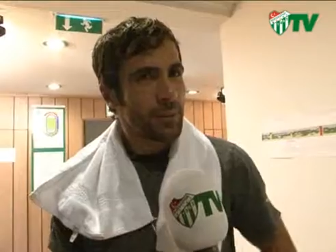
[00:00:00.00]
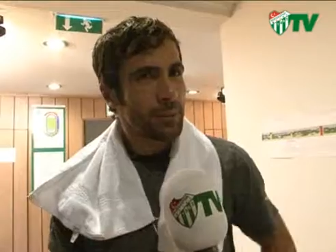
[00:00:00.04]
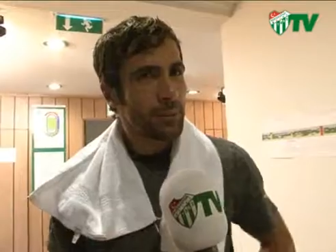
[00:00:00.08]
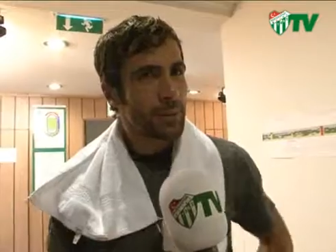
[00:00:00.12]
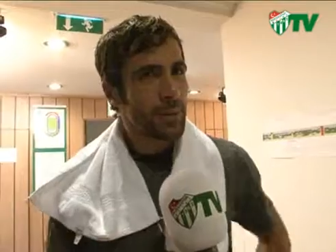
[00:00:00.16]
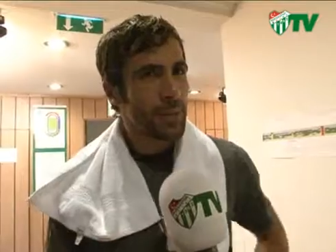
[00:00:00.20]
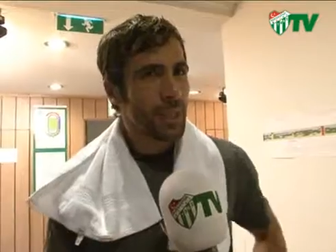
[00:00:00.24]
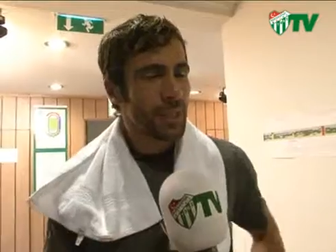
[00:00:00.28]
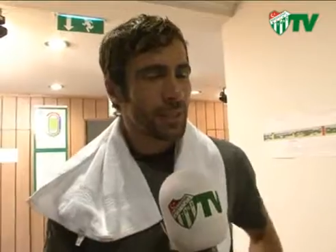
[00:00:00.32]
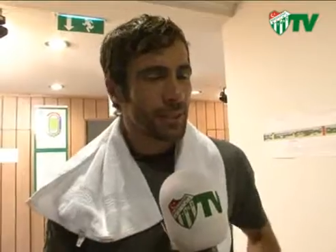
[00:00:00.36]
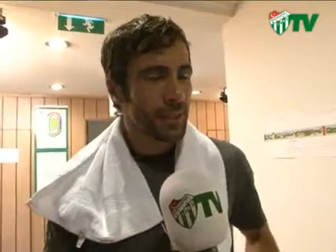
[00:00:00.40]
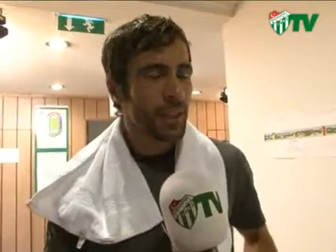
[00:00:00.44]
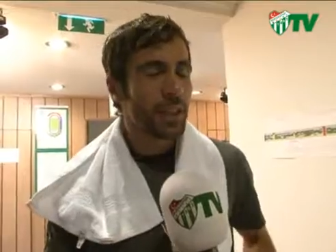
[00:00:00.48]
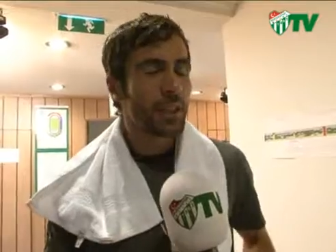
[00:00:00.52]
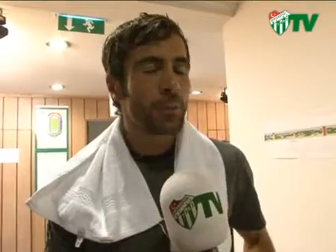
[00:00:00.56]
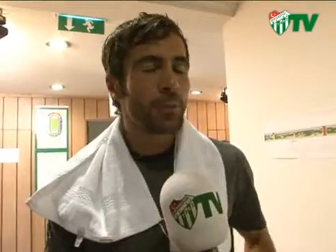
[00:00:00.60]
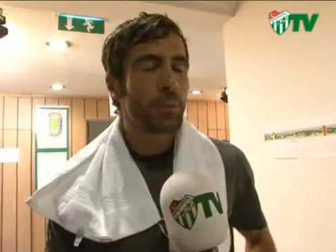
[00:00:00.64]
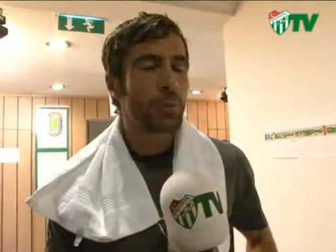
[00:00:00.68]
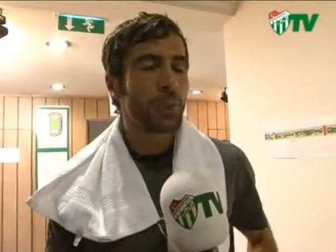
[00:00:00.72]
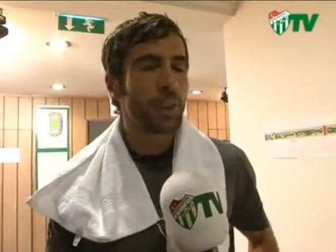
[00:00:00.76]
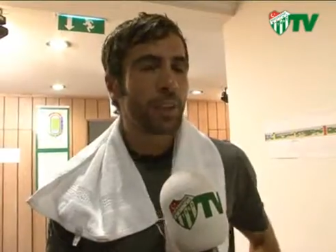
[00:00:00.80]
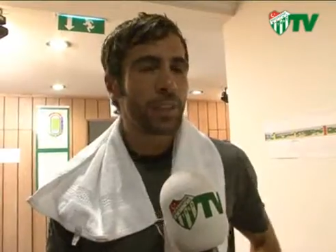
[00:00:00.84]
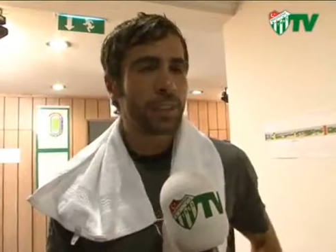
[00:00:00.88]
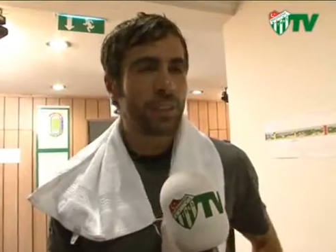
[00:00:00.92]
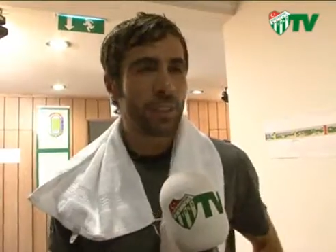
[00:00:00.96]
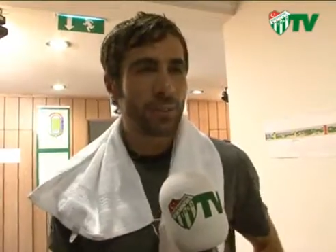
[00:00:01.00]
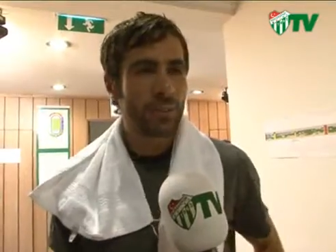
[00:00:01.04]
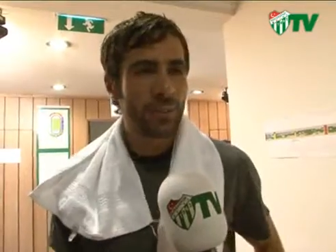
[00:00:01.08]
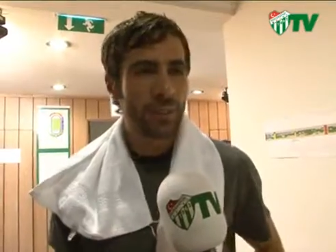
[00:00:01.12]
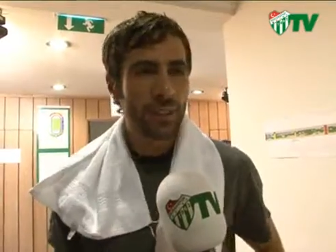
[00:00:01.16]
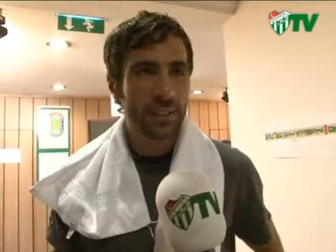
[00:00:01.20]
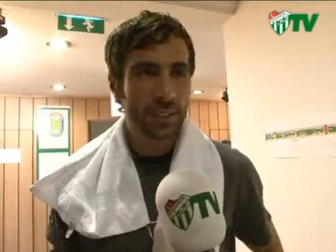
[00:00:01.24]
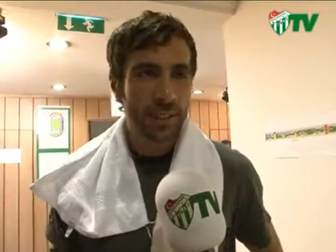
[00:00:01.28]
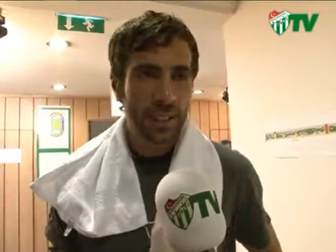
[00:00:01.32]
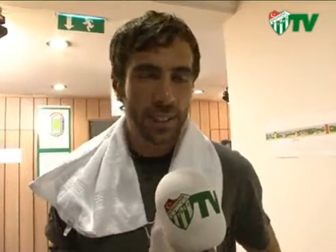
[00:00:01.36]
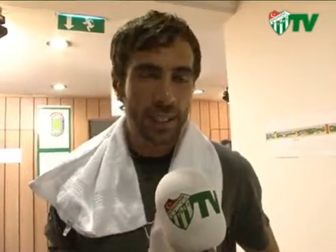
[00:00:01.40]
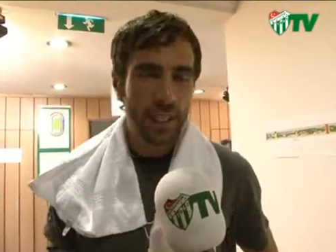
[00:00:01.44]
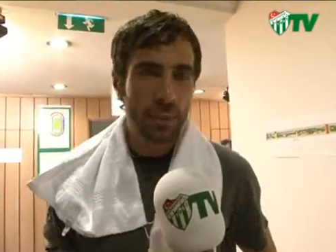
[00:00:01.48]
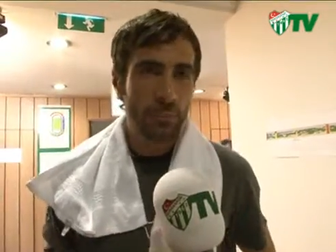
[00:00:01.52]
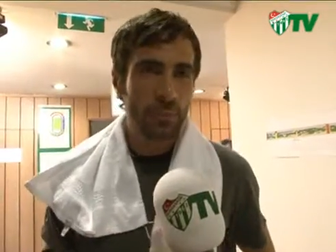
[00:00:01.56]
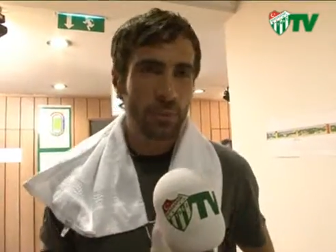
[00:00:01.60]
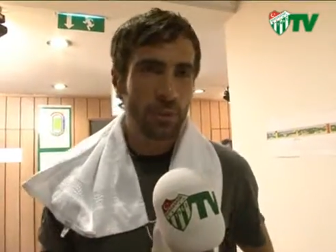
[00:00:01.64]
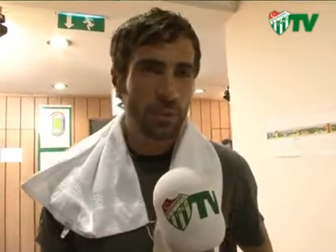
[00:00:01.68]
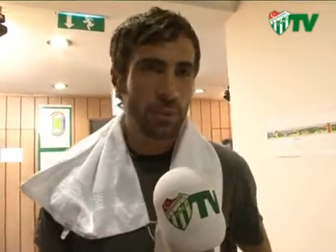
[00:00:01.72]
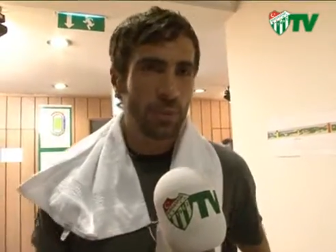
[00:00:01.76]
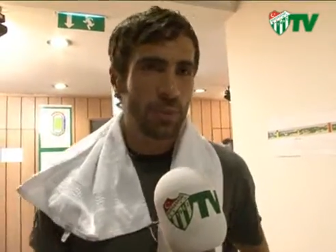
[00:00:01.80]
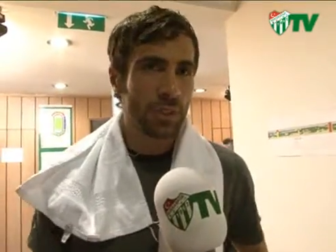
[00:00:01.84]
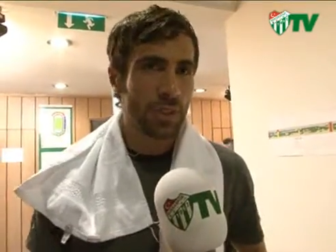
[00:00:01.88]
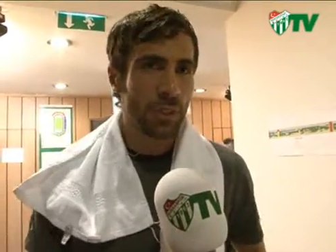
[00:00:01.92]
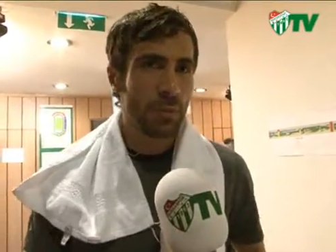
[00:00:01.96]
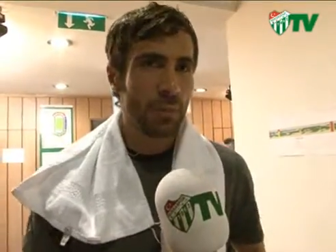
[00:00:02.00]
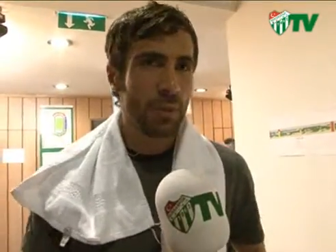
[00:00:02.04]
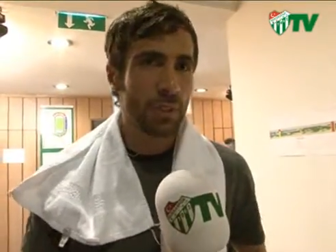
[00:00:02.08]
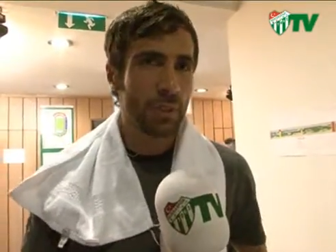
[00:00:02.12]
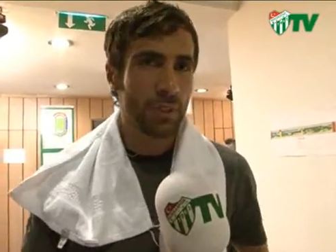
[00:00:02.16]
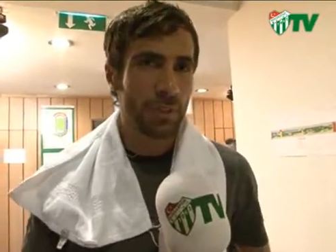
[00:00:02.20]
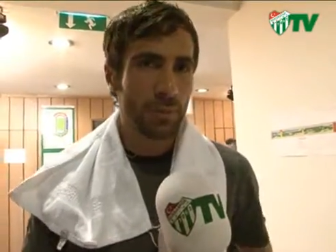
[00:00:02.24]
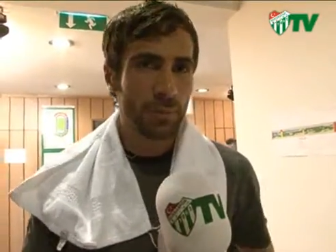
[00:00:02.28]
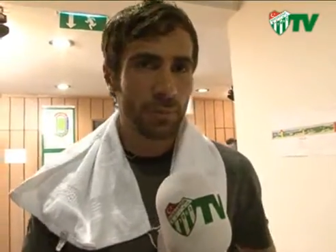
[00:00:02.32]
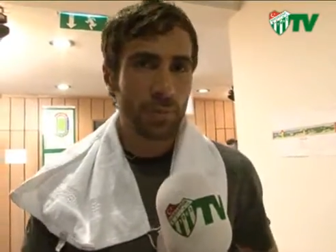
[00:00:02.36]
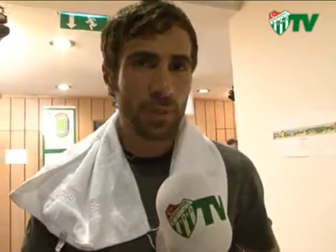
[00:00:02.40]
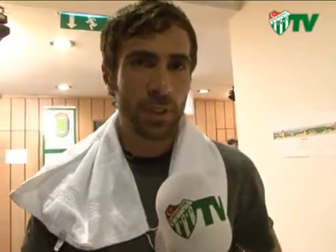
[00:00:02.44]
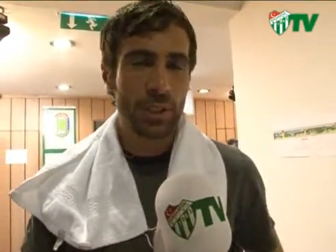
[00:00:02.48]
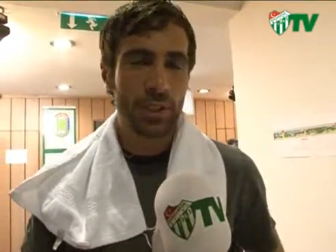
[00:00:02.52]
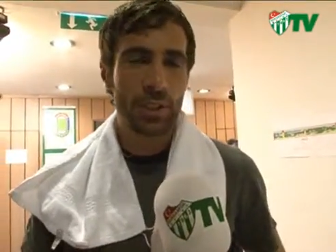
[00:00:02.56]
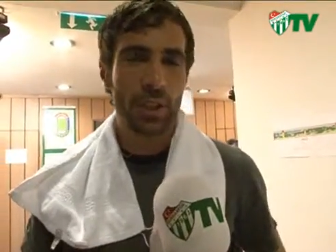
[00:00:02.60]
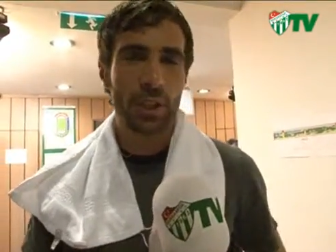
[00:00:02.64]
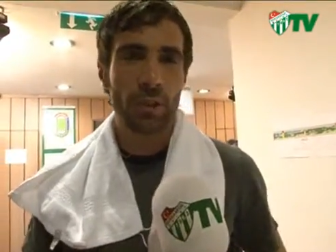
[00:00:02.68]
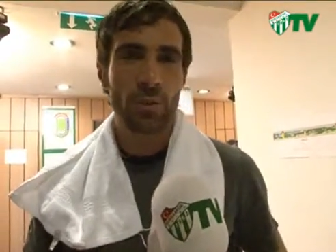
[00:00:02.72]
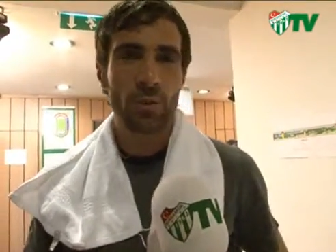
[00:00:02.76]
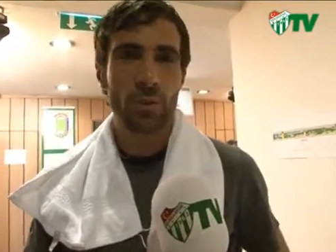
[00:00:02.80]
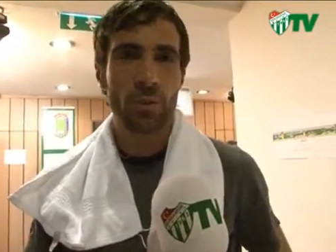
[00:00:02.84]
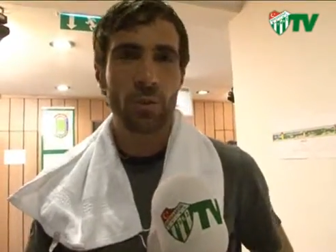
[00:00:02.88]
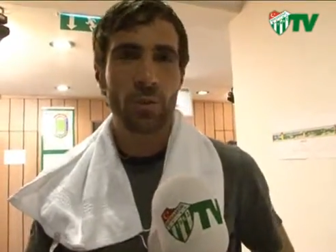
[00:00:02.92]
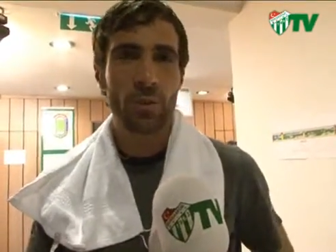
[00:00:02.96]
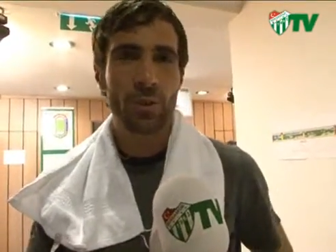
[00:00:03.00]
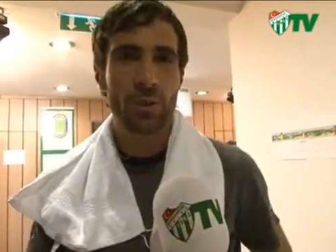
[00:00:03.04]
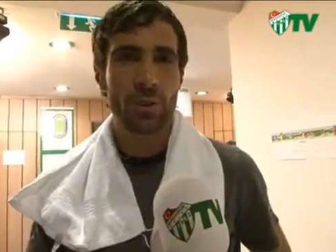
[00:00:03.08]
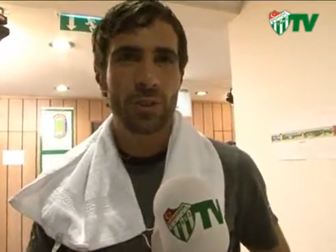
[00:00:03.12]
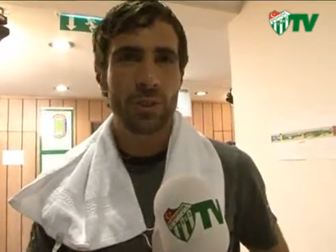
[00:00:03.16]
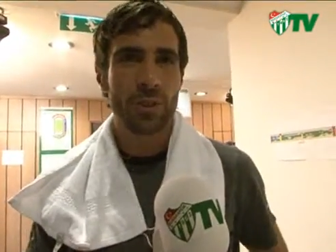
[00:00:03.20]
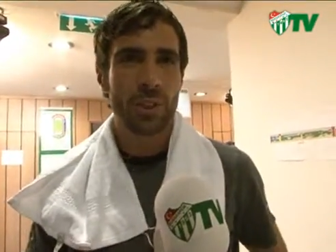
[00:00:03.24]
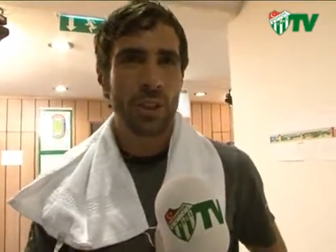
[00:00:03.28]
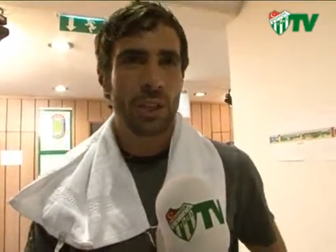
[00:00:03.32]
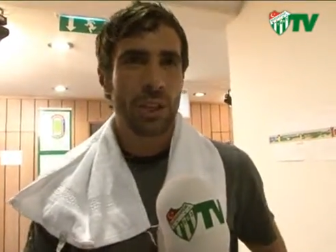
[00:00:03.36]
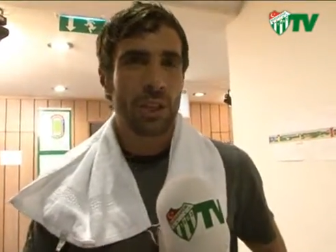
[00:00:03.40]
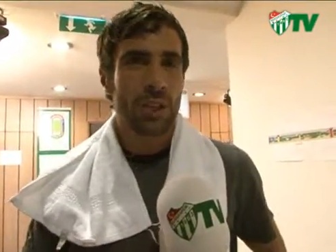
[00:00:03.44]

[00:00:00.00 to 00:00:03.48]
sen takım olarak defansı iyi yaptığımız zaman başarılı oluyoruz.